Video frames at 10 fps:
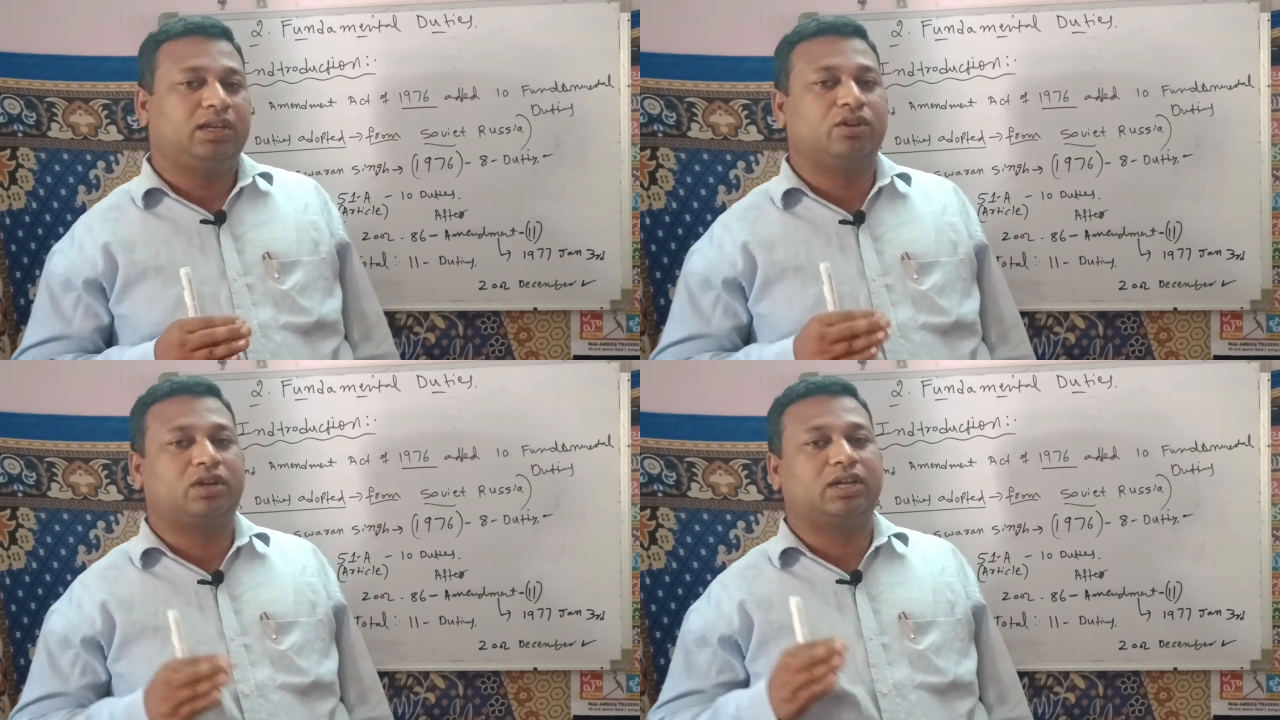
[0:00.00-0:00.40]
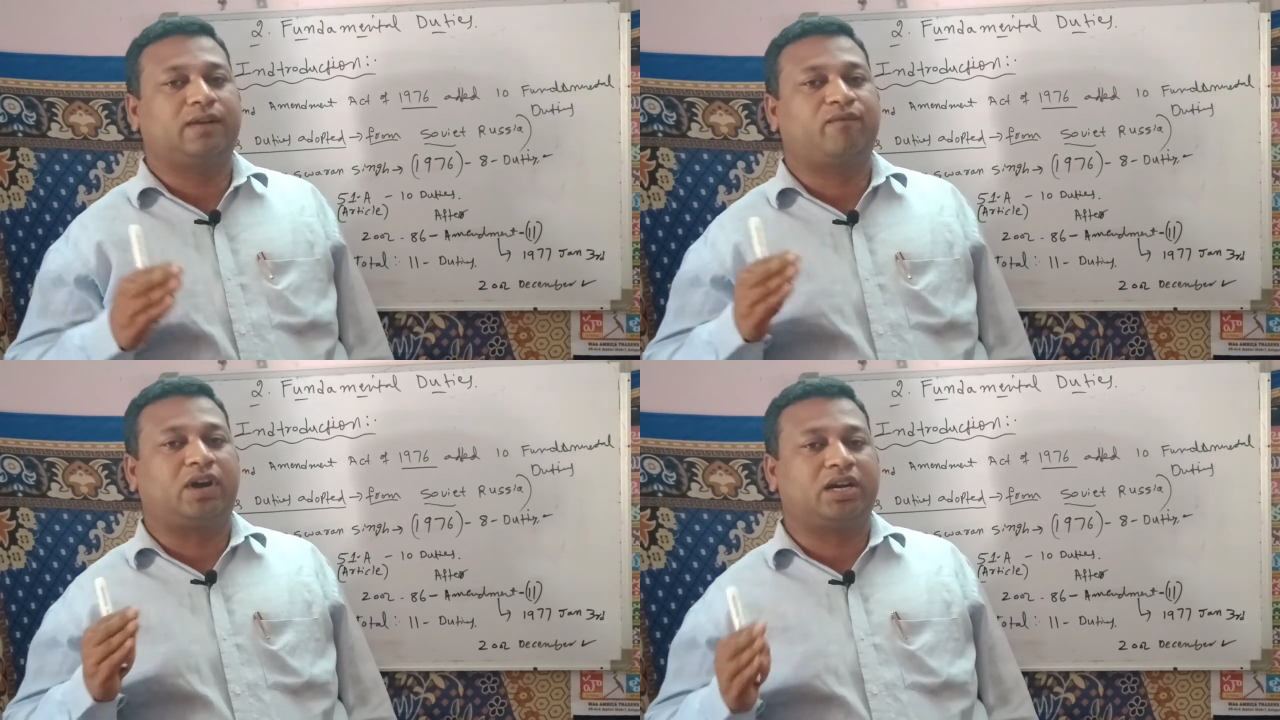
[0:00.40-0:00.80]
ఈ యొక్క
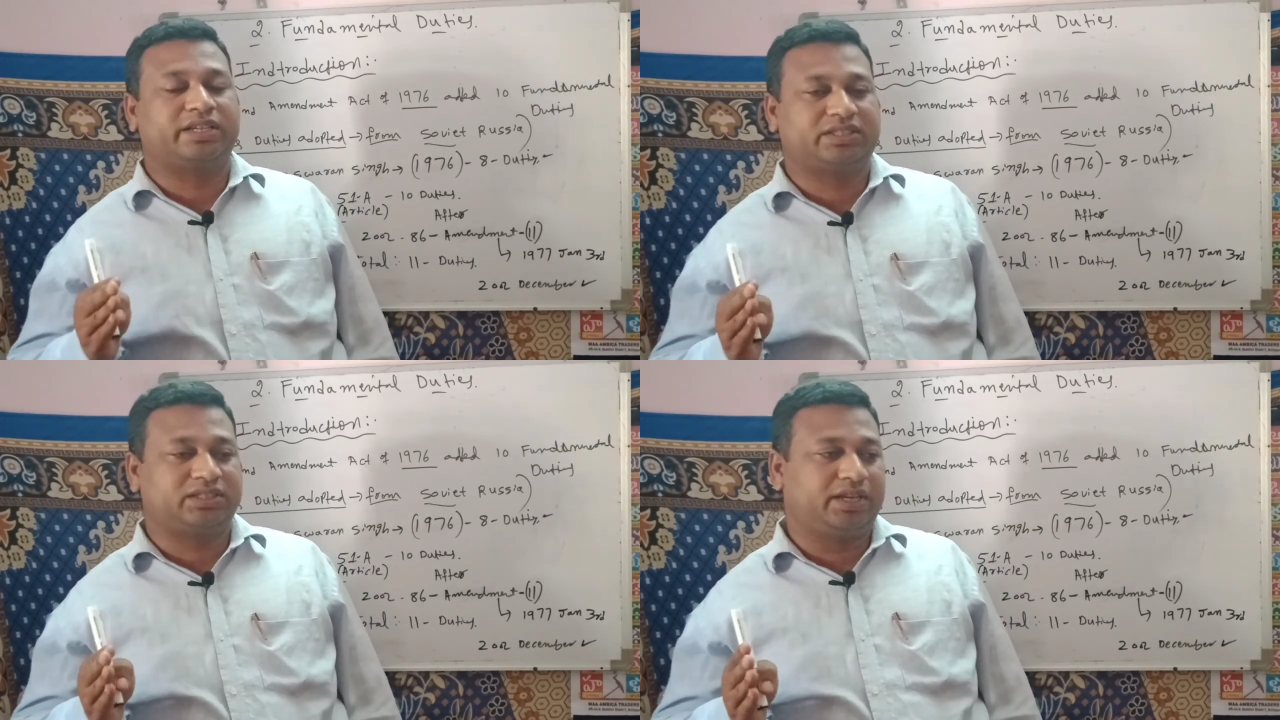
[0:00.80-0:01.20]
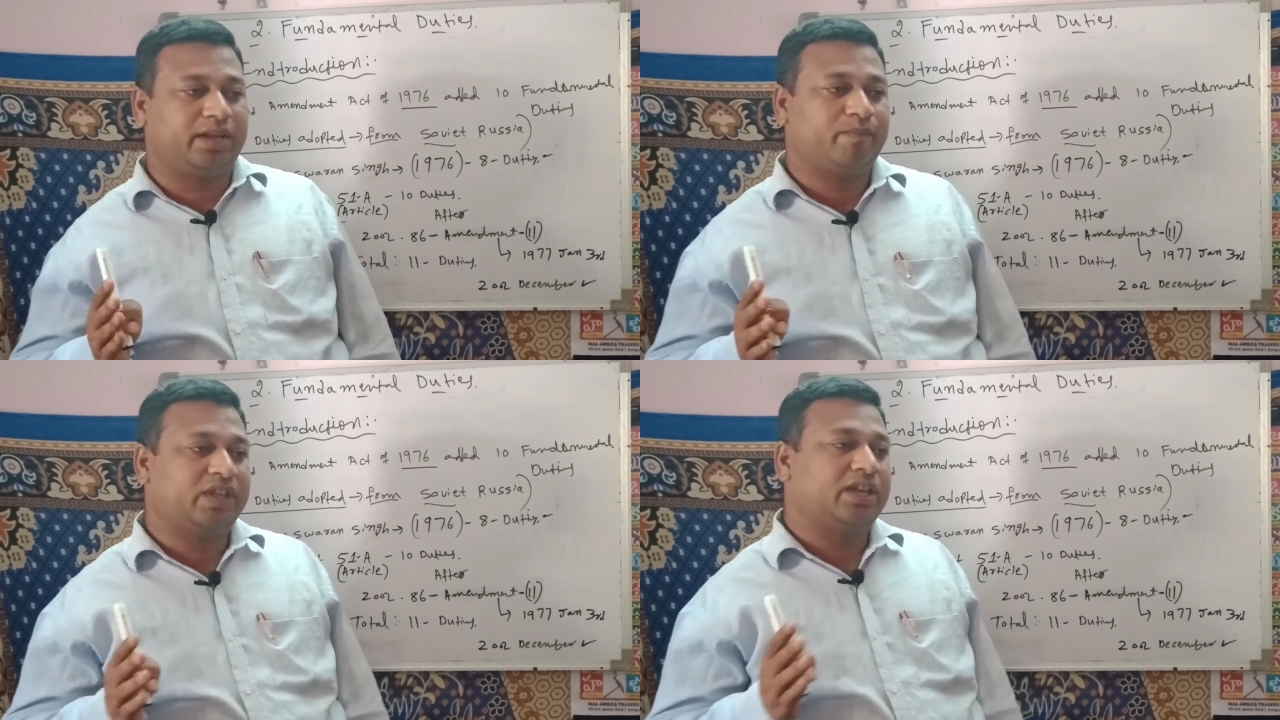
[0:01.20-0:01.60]

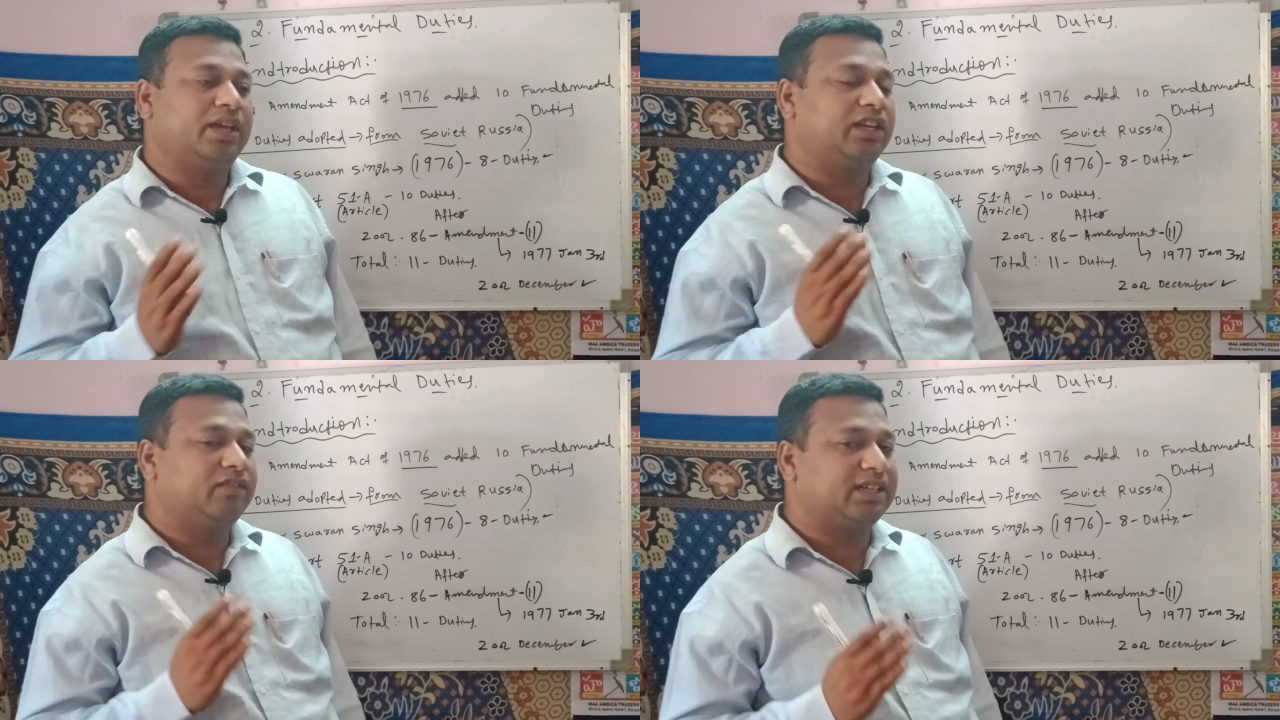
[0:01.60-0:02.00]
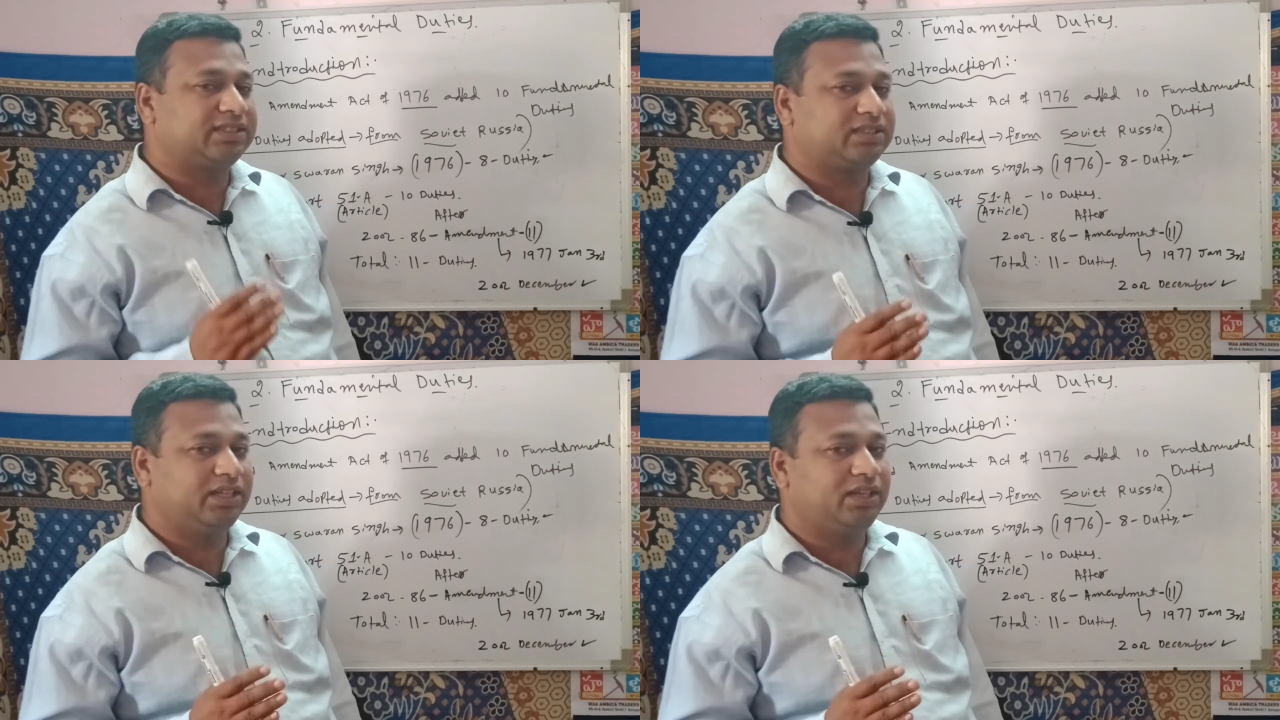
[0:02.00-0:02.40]
ఫారెస్ట్ని
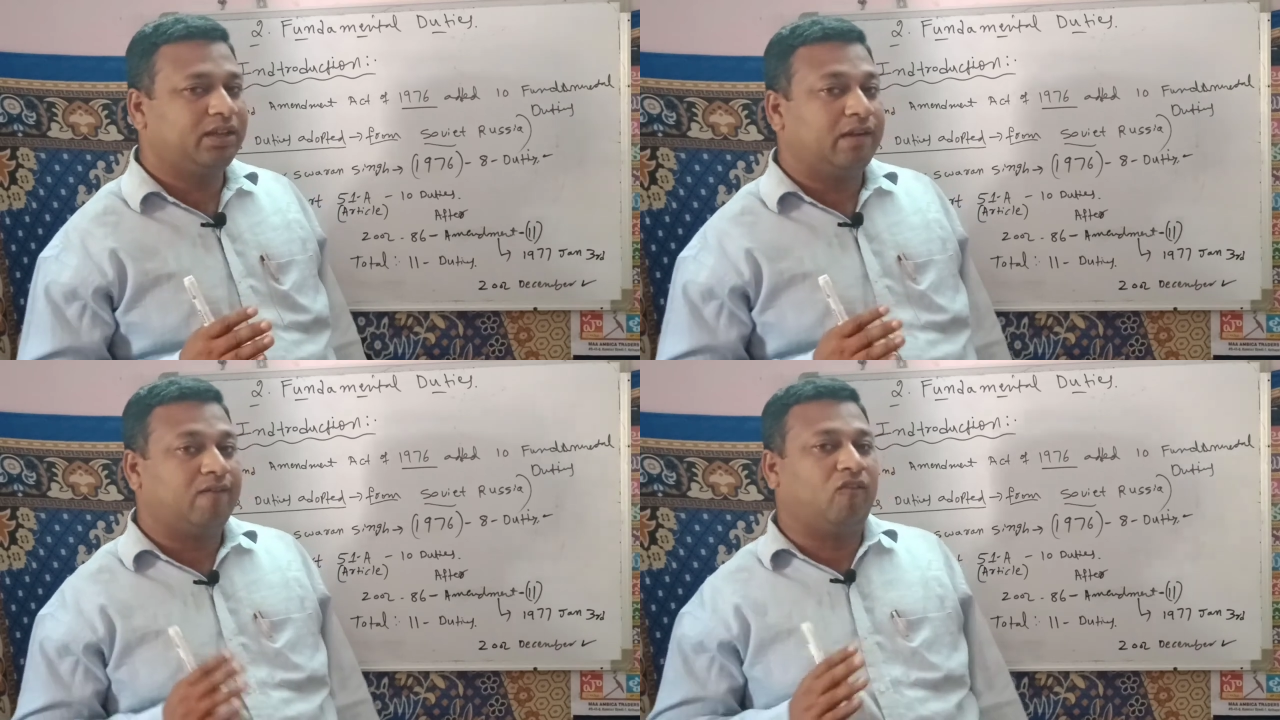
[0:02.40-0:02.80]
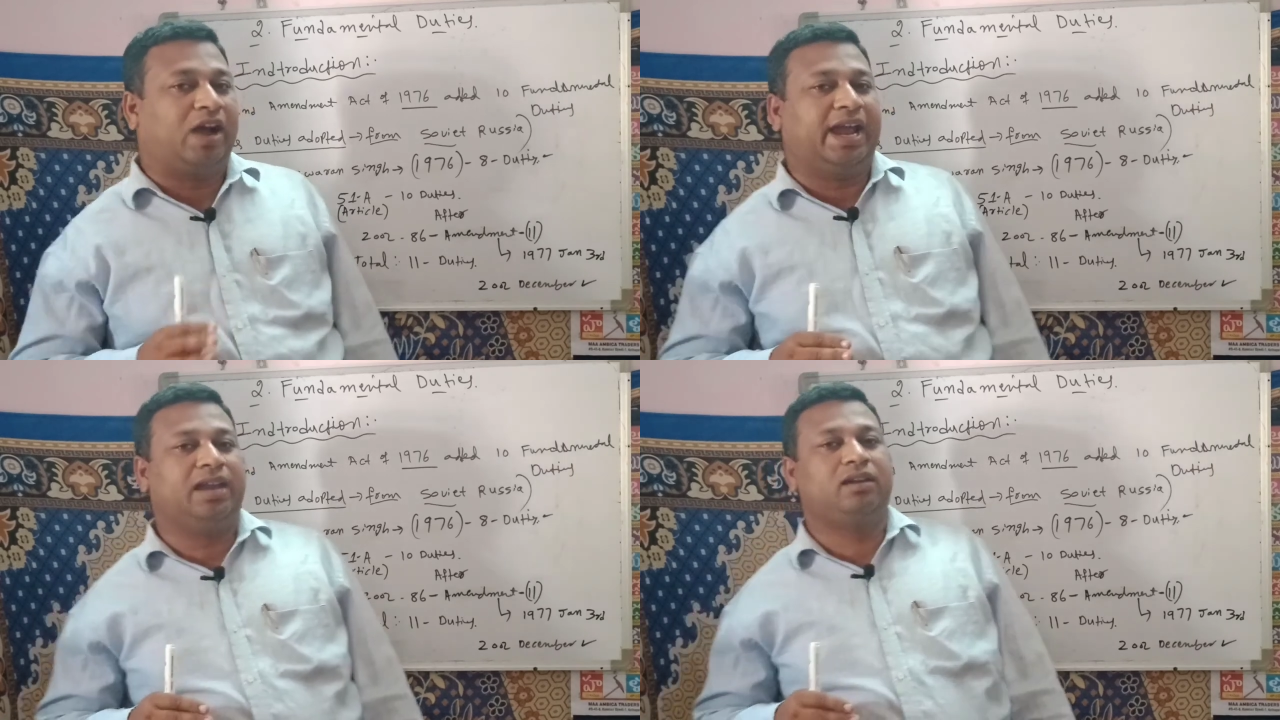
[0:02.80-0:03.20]
రివర్స్ని
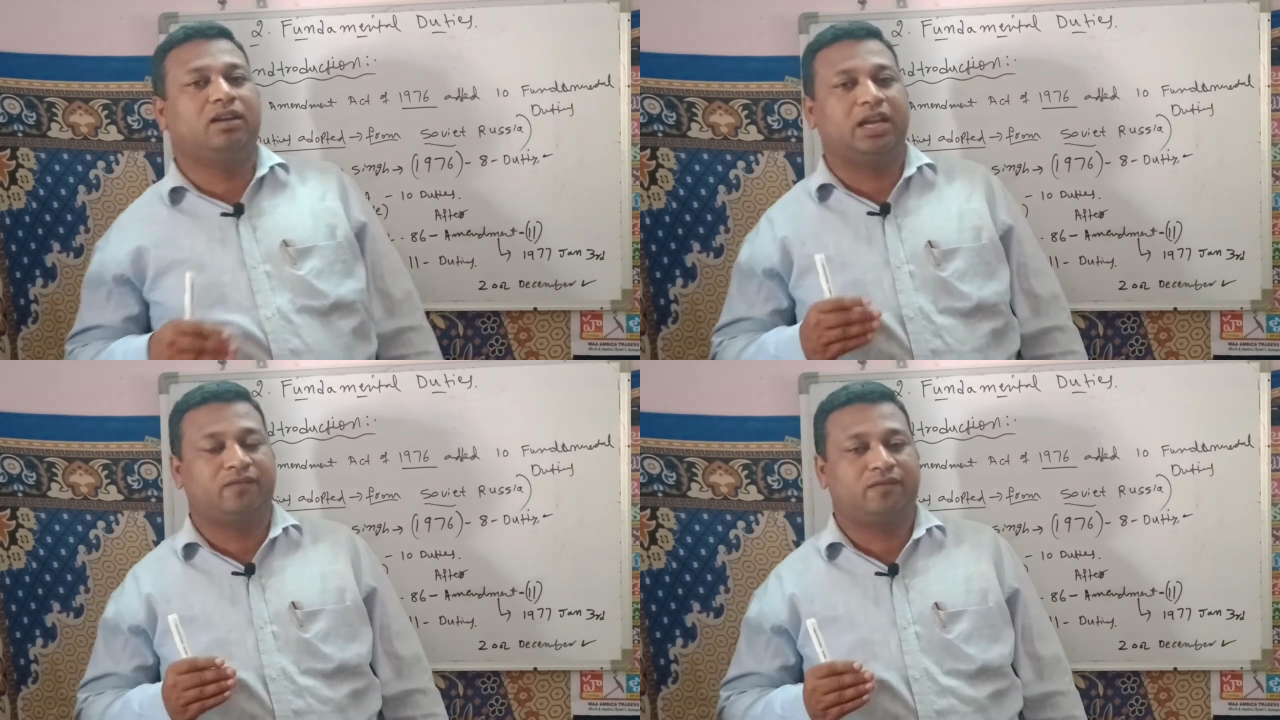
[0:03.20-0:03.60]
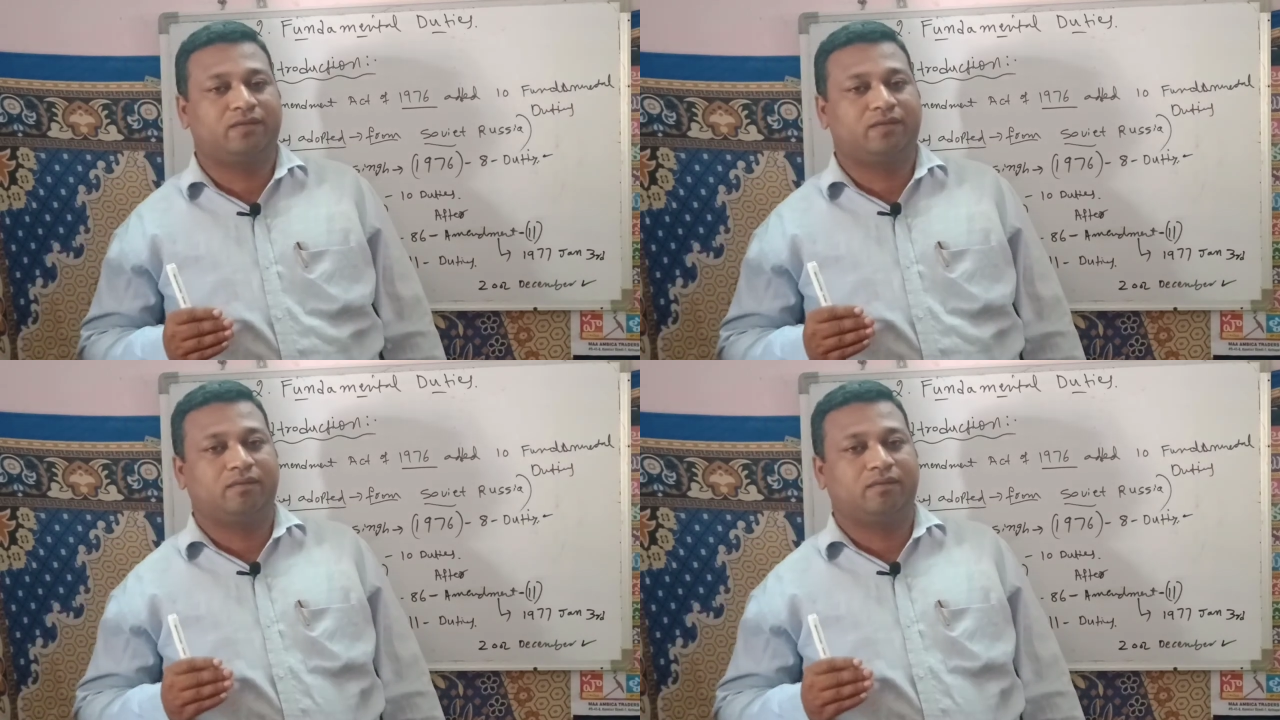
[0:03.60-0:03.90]
వైల్డ్ లైఫ్